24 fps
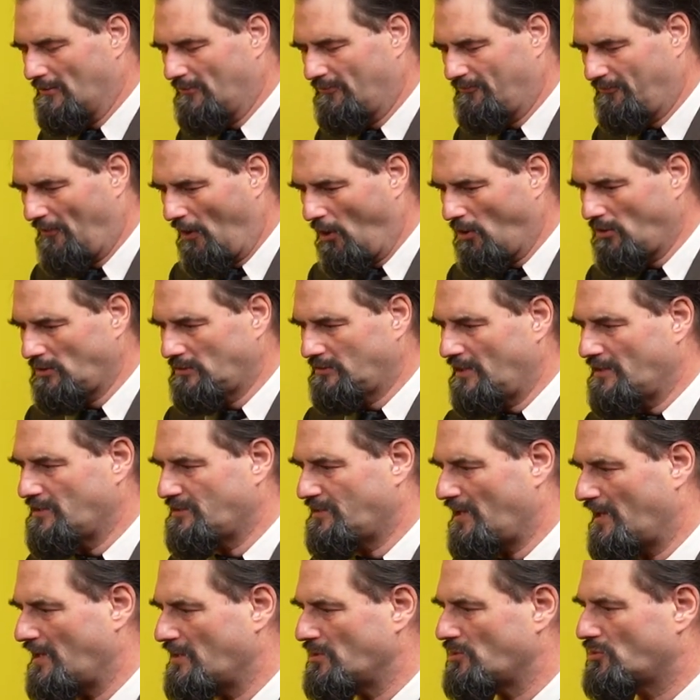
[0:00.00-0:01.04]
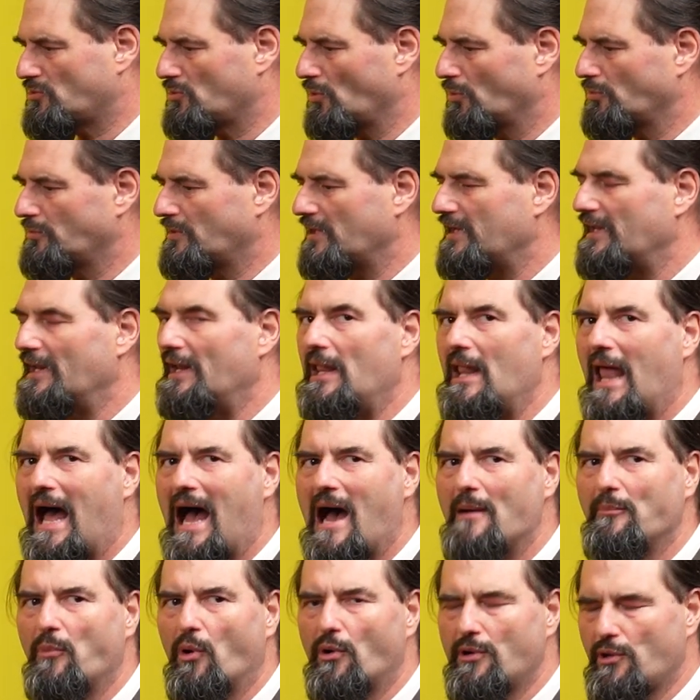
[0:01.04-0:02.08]
forte senso di
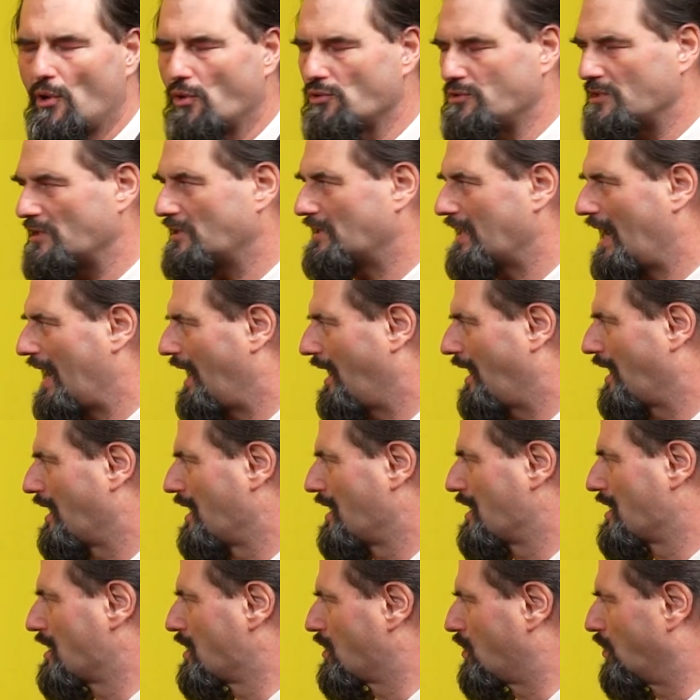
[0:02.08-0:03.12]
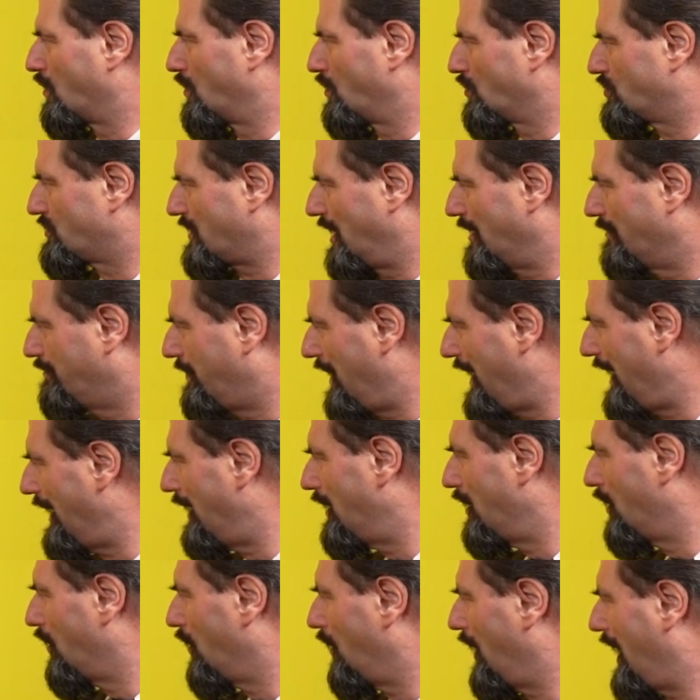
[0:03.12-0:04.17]
laboriosità, con lo
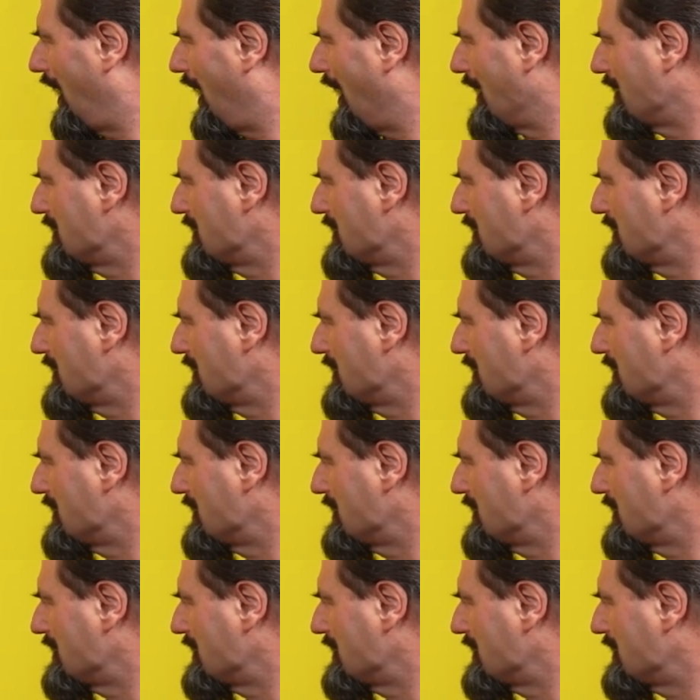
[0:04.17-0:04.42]
scalpello ha